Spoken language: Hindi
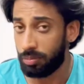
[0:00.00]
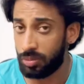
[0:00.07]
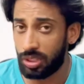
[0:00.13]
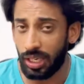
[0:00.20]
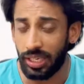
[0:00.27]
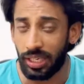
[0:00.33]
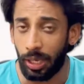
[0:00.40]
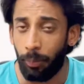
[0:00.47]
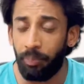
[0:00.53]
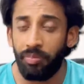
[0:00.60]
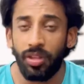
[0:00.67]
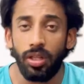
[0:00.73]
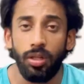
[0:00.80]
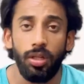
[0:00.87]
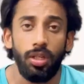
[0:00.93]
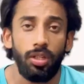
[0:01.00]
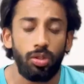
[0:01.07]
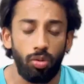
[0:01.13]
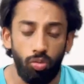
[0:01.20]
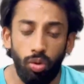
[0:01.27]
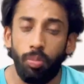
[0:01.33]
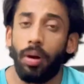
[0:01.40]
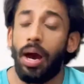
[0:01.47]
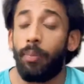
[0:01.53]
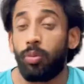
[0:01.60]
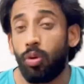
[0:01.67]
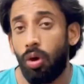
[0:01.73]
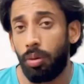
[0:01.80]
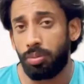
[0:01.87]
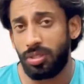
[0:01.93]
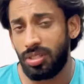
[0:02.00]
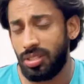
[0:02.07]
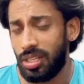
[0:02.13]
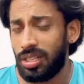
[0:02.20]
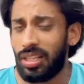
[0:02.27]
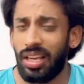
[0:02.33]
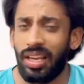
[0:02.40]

चाहिए तो वो आपको ऑप्शंस देते